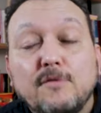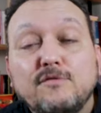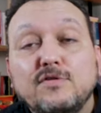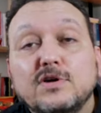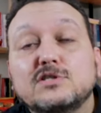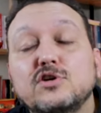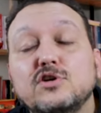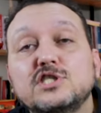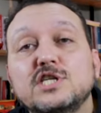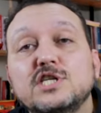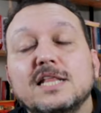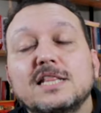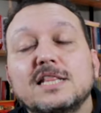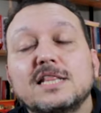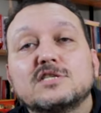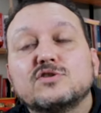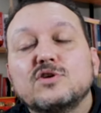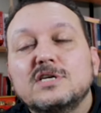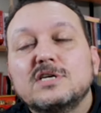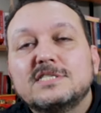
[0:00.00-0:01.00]
professor de
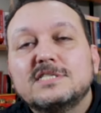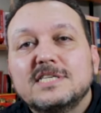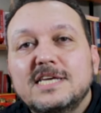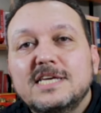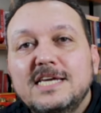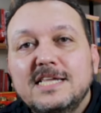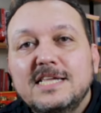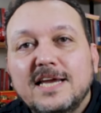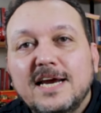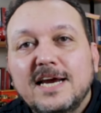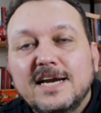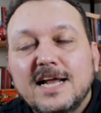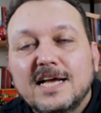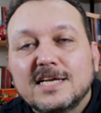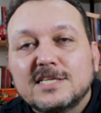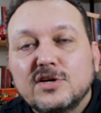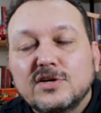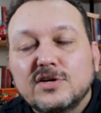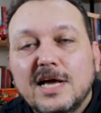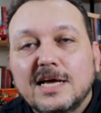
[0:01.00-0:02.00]
Relações
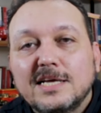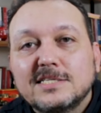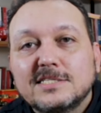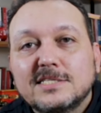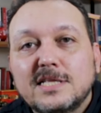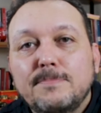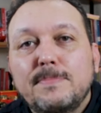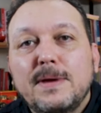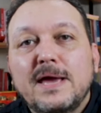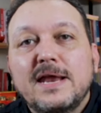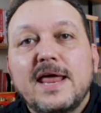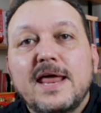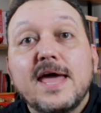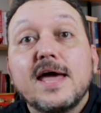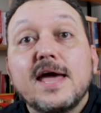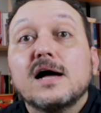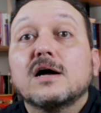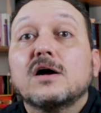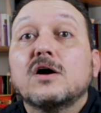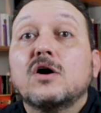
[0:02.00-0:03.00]
Internacionais da
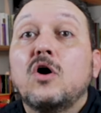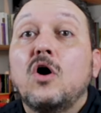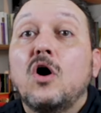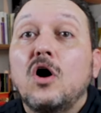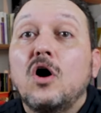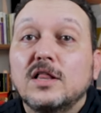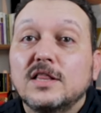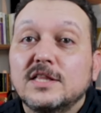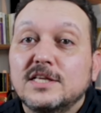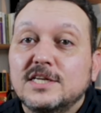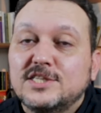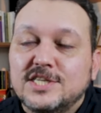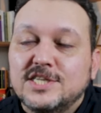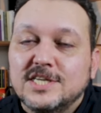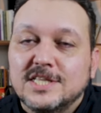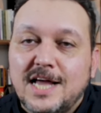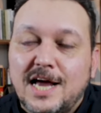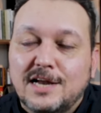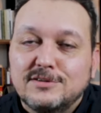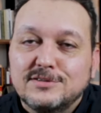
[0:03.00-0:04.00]
Berea
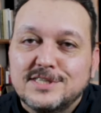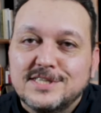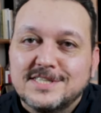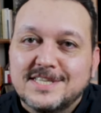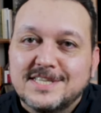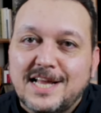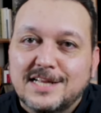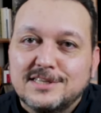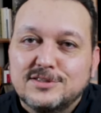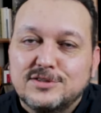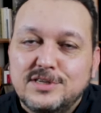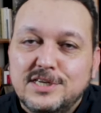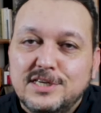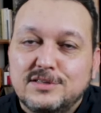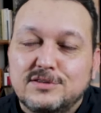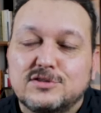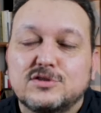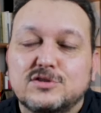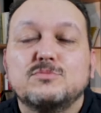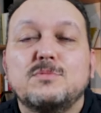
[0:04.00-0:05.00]
College, lá nos Estados
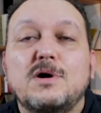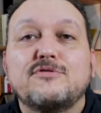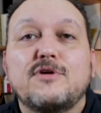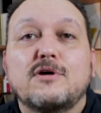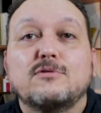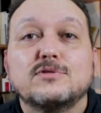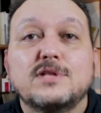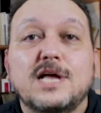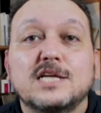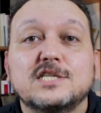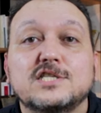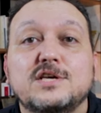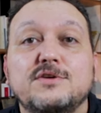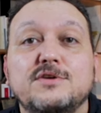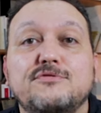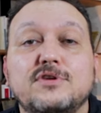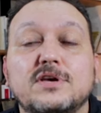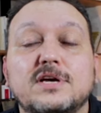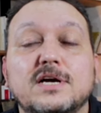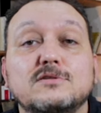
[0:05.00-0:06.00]
Unidos, uma faculdade que
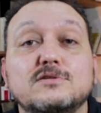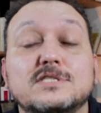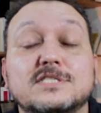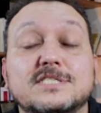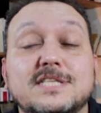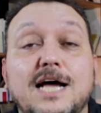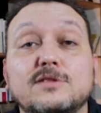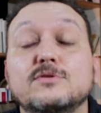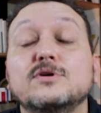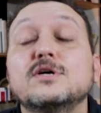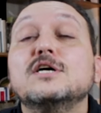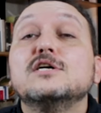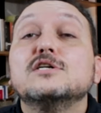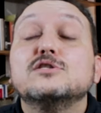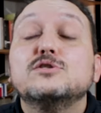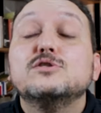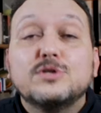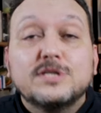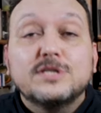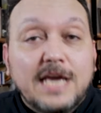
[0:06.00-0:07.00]
fica no estado
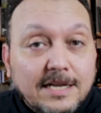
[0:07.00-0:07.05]
do